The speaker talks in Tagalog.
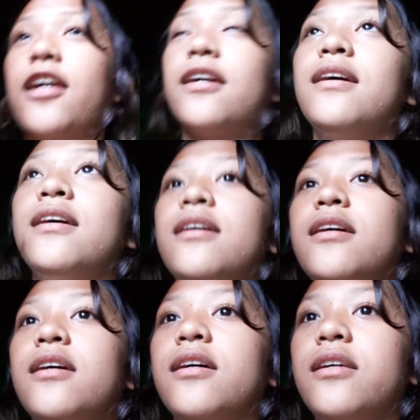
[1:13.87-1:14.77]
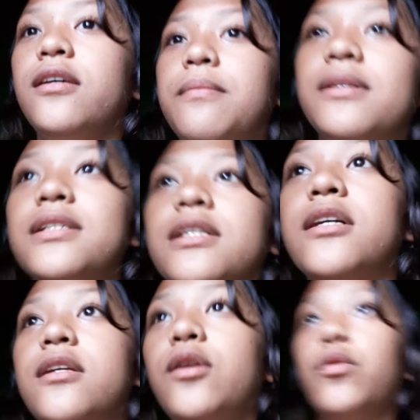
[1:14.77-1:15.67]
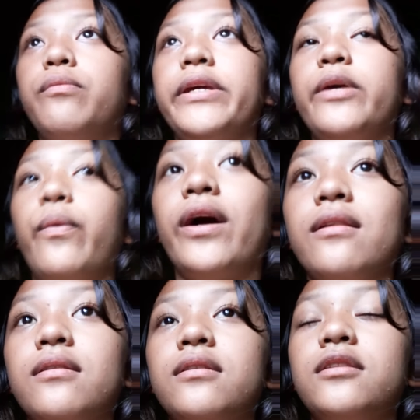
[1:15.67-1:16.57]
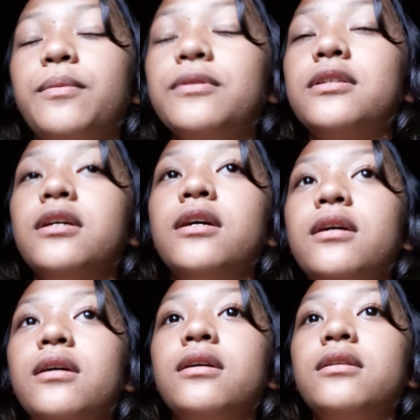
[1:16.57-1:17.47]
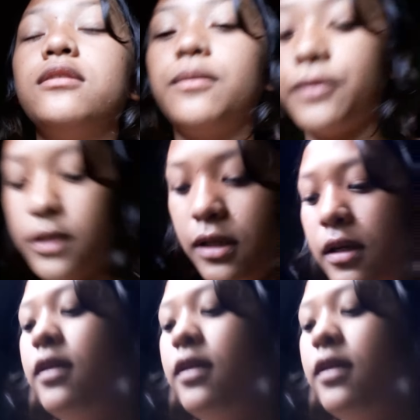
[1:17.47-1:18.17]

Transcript: Like, you must know me well. Tapos, tapos,